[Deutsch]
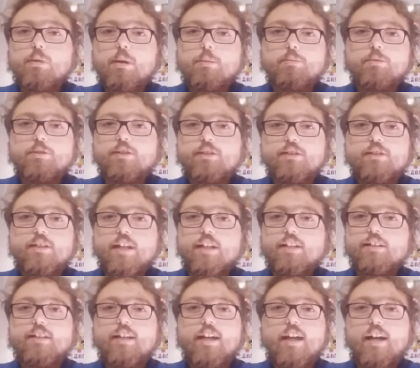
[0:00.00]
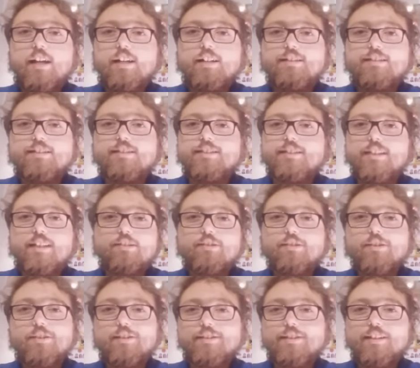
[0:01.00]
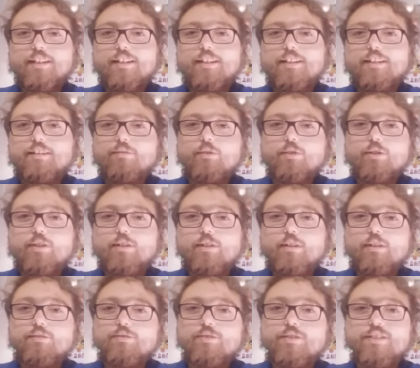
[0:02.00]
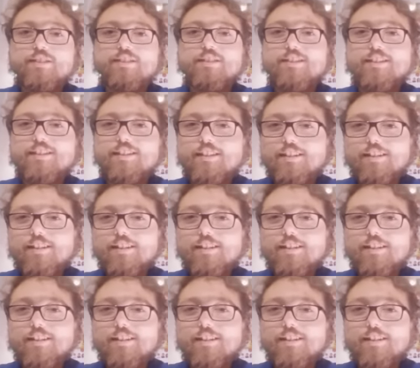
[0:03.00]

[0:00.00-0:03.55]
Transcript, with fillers: aber die kennt keine alte Sau, die Lieder, wo da draußen.